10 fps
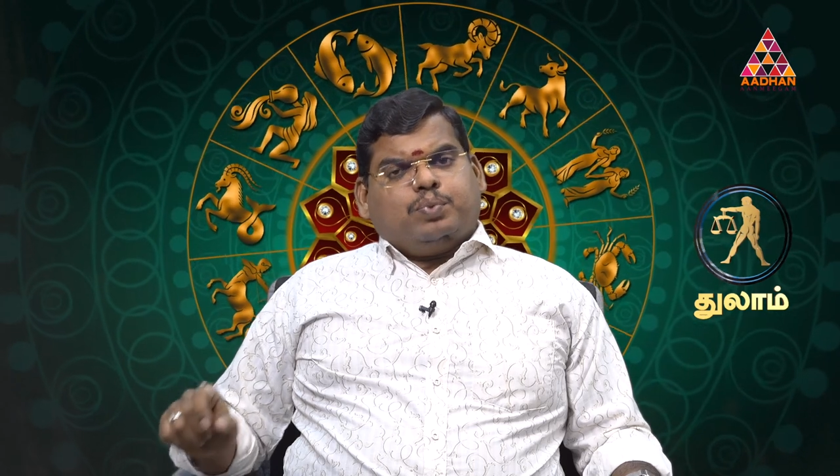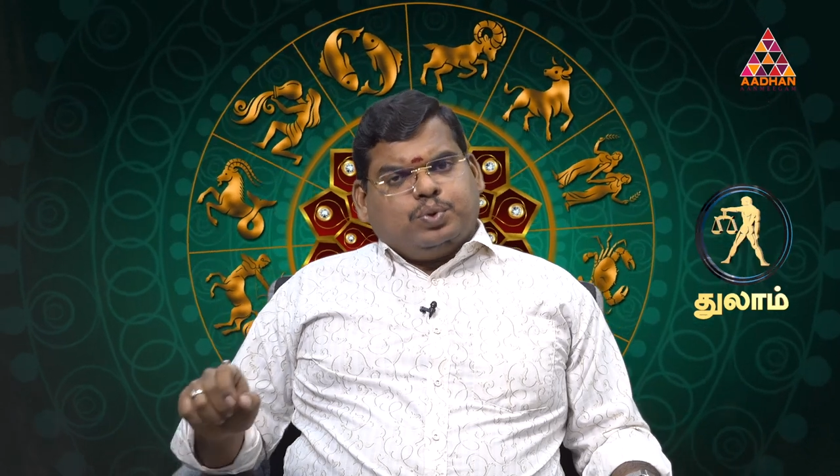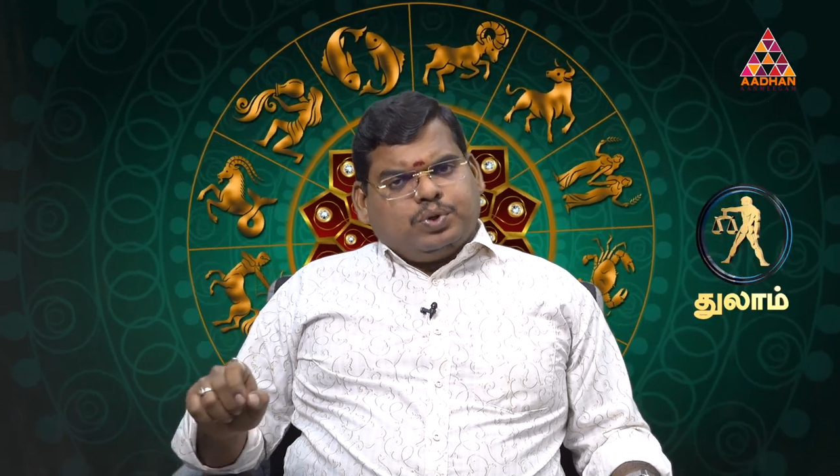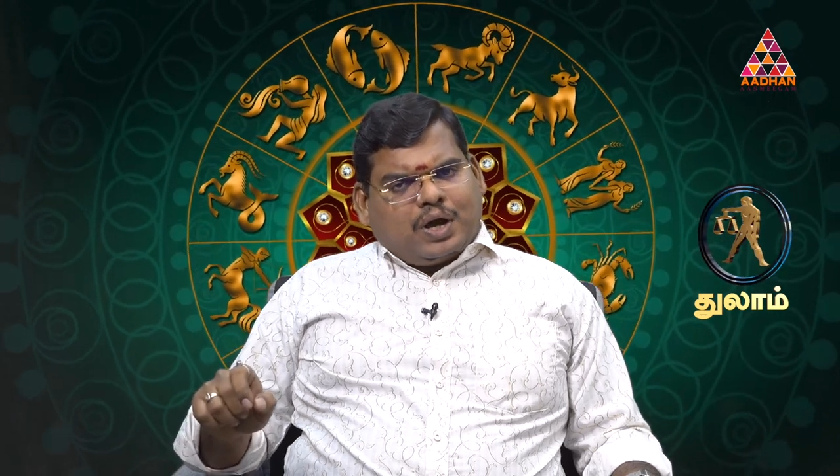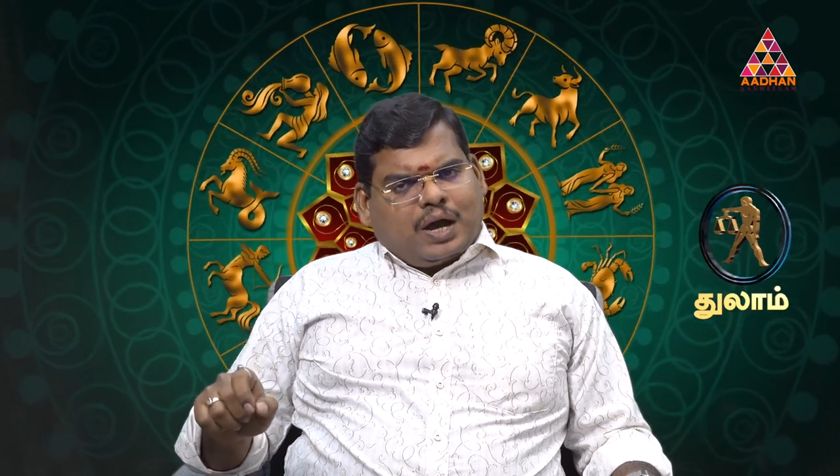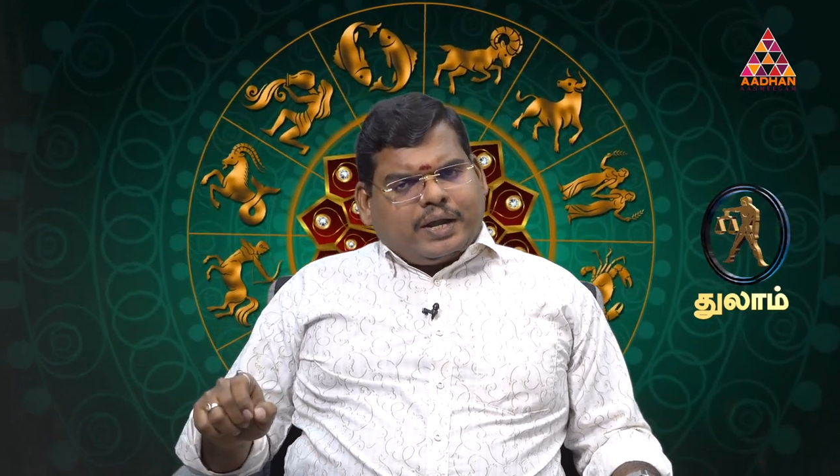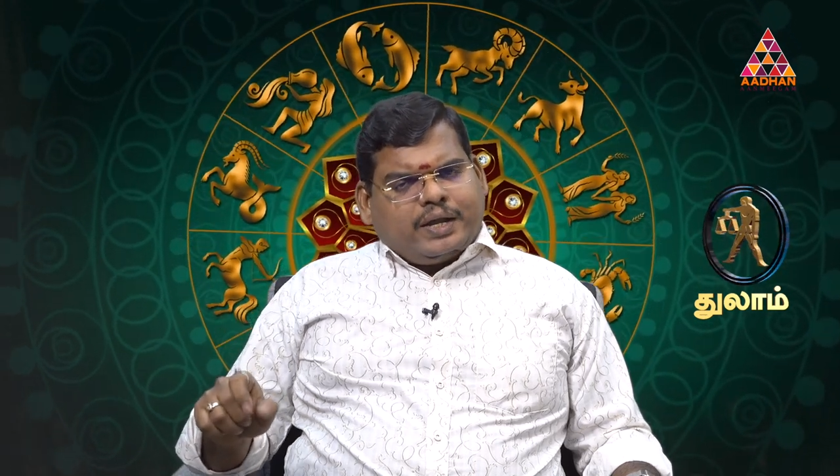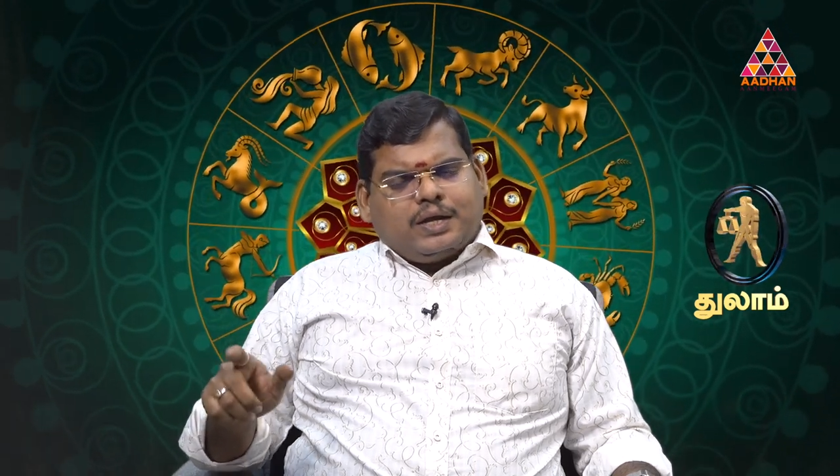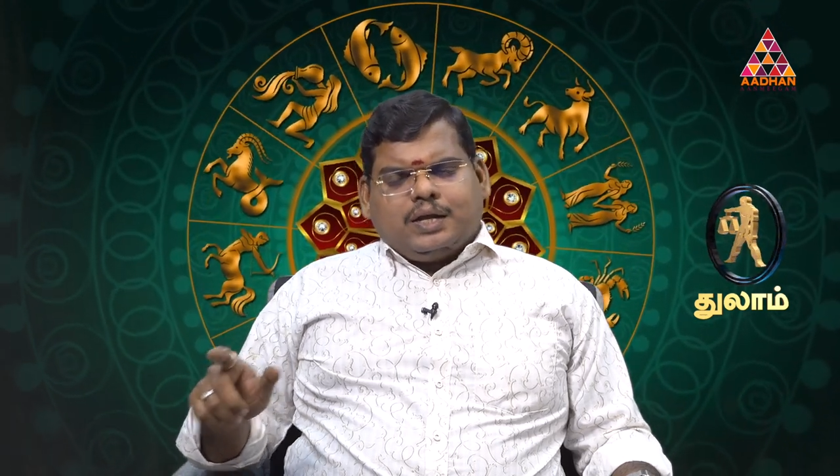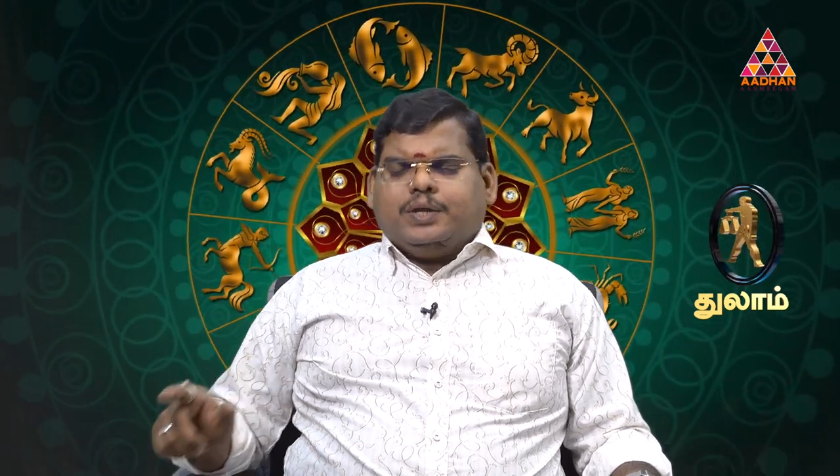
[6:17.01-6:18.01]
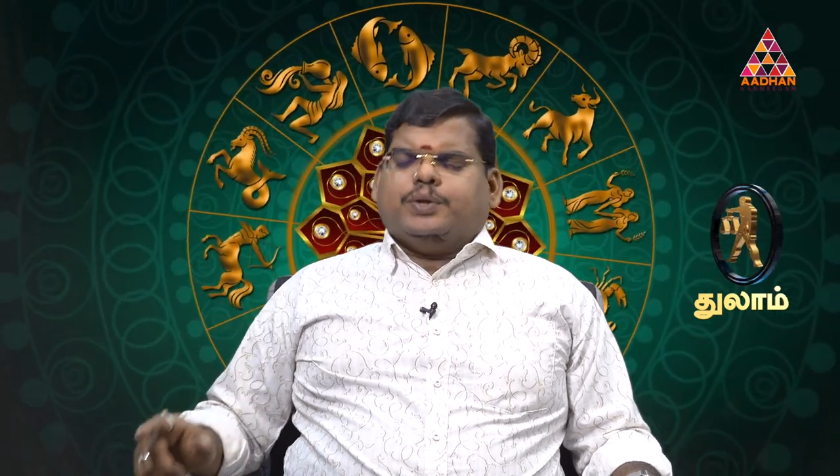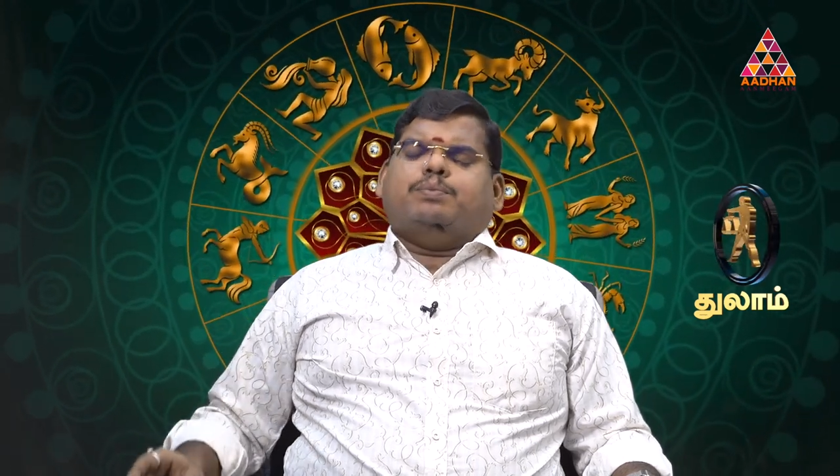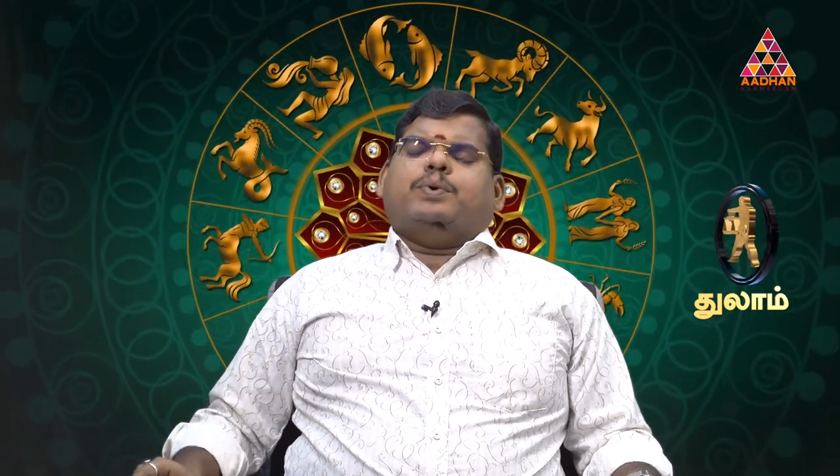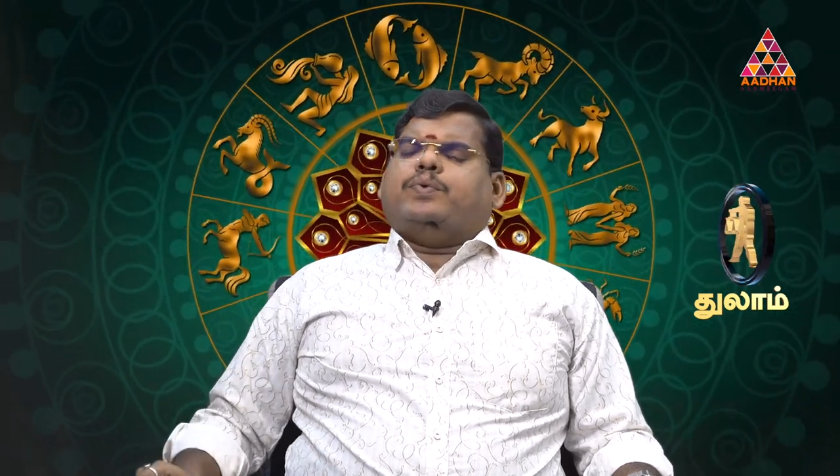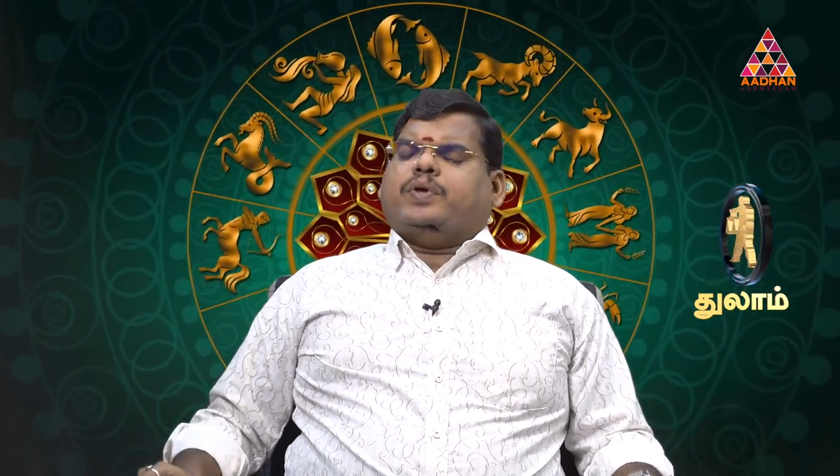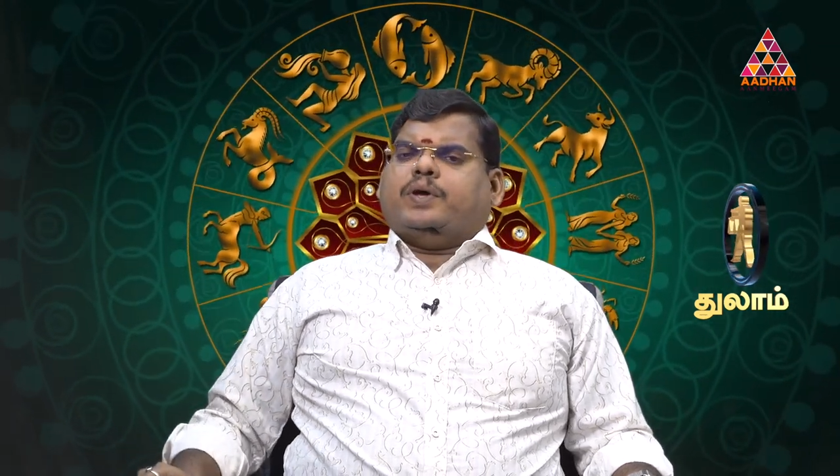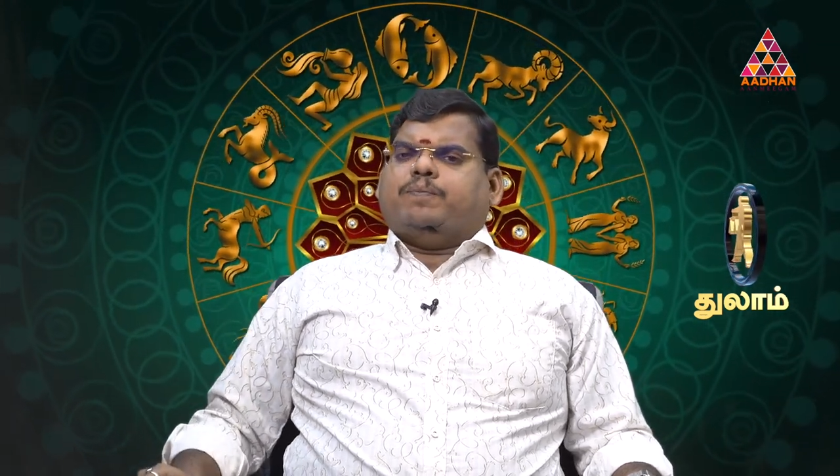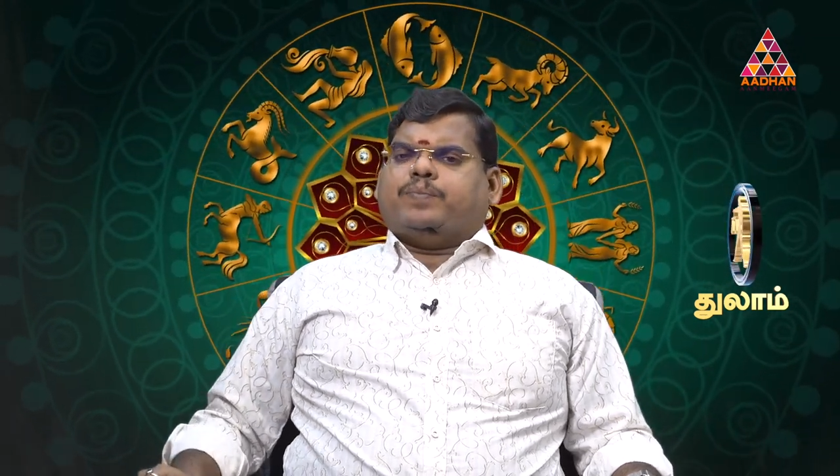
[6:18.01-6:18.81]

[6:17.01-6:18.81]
பொது காரியங்களில் ஈடுபடுவீங்க